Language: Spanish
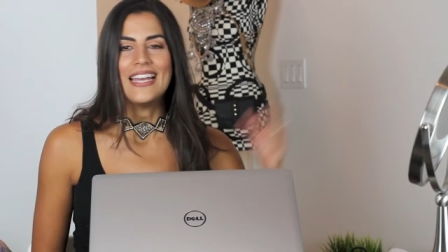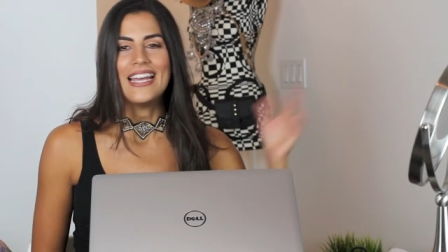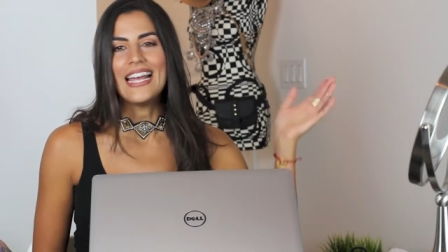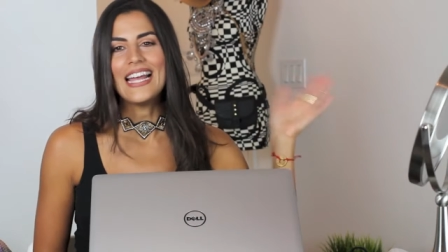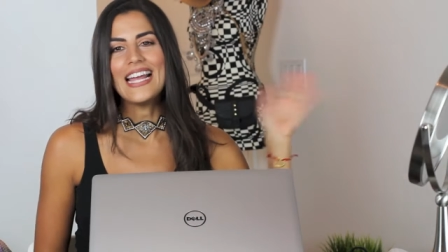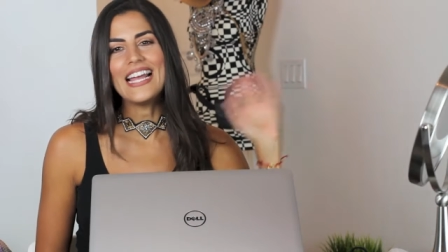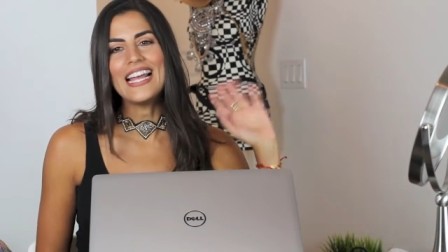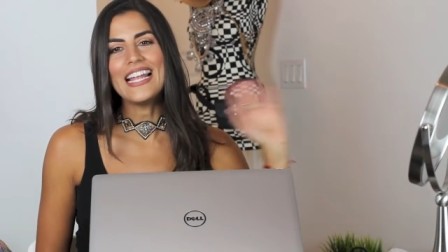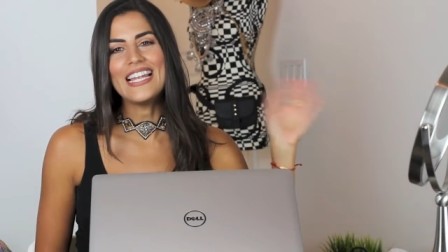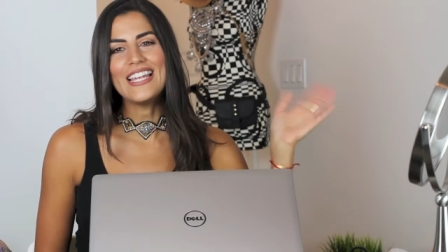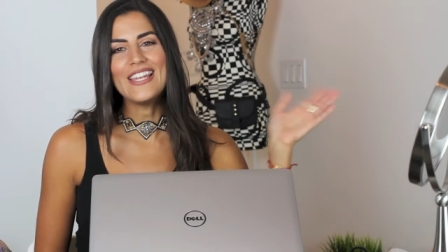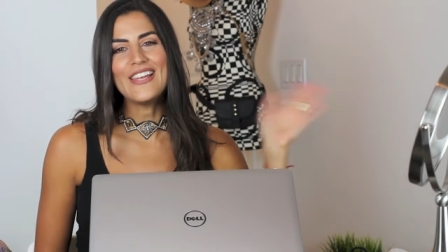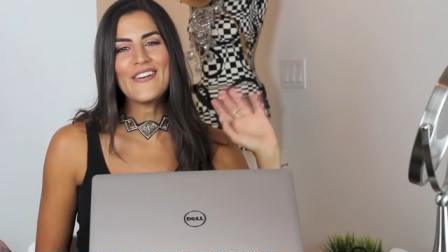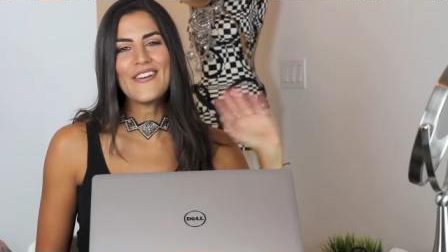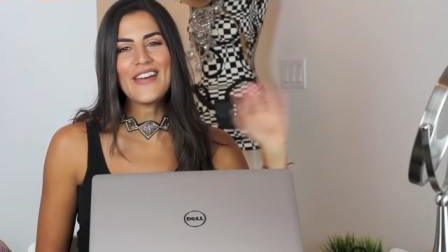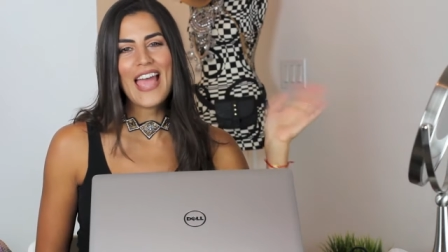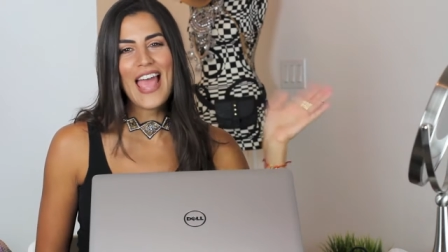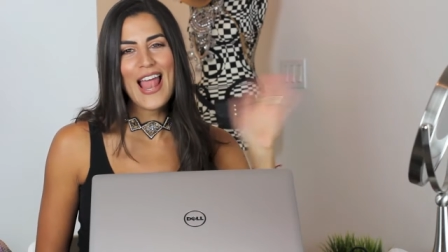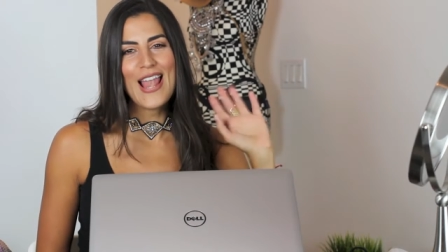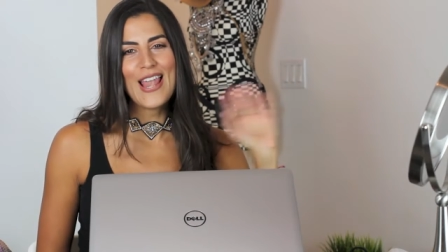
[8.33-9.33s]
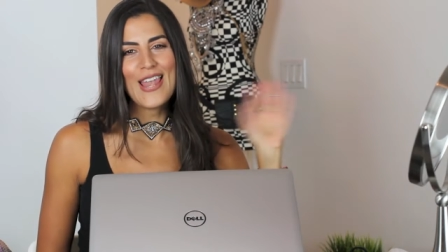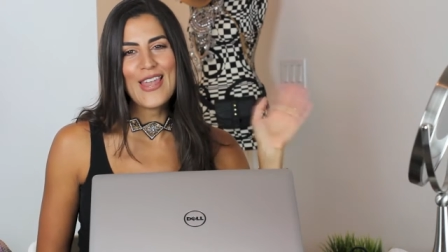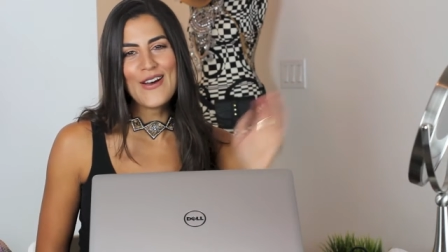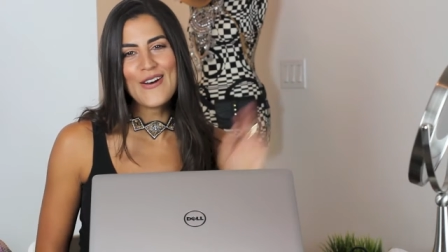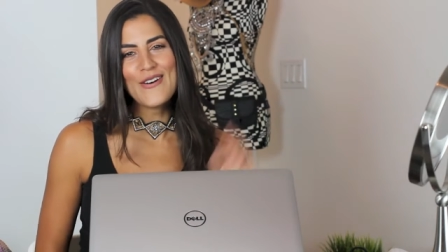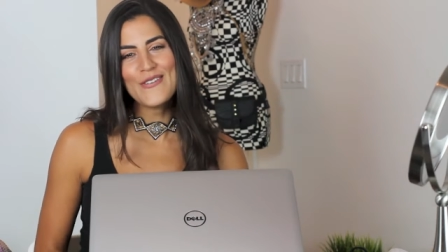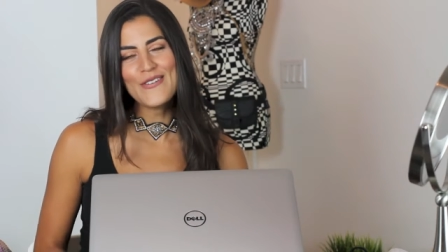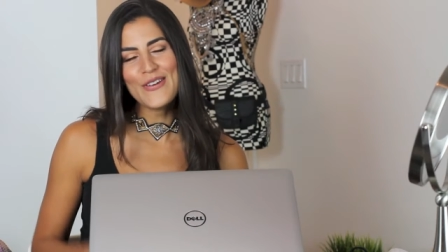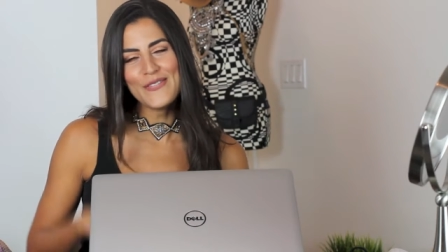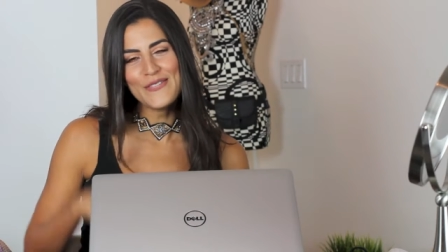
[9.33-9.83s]
Hello,
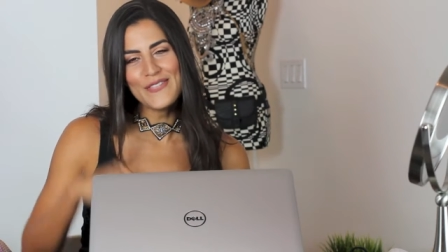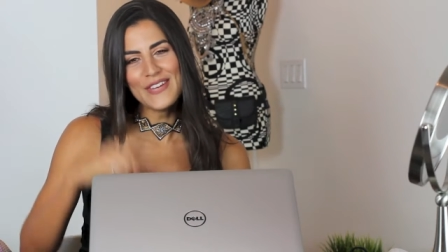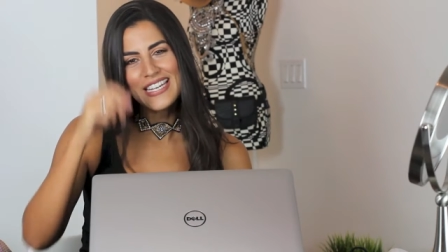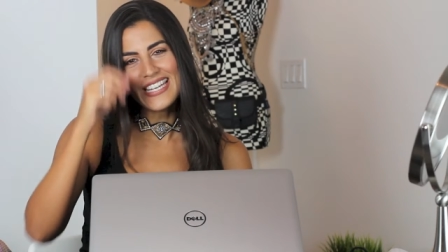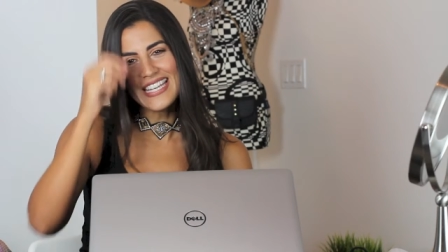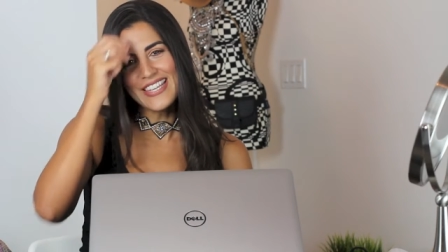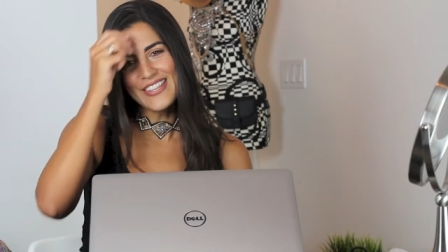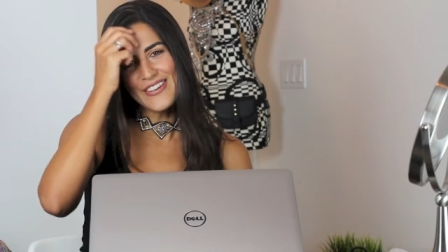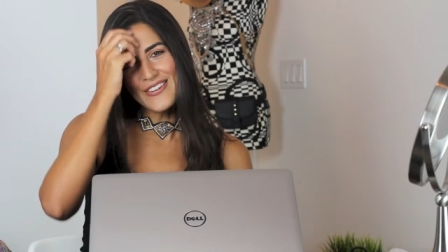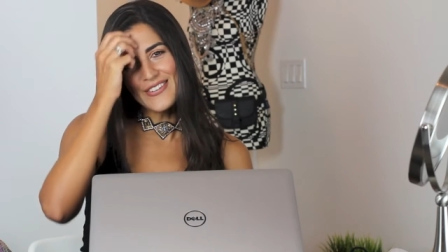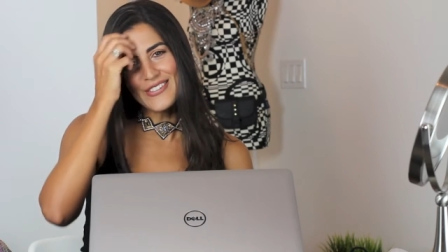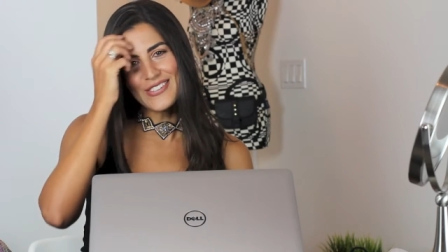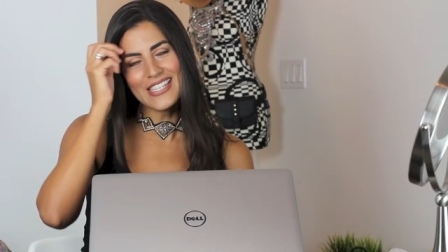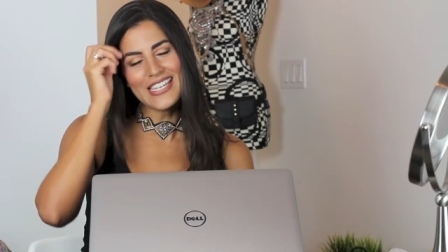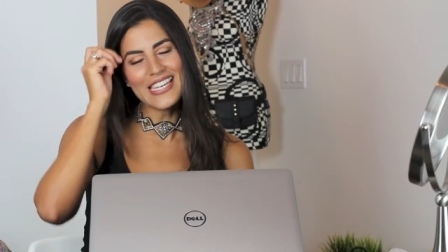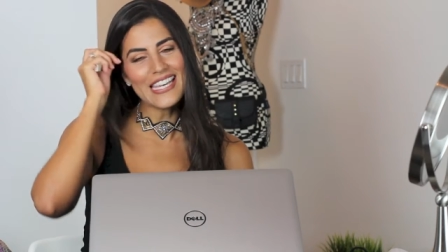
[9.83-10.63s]
hello, bienvenidos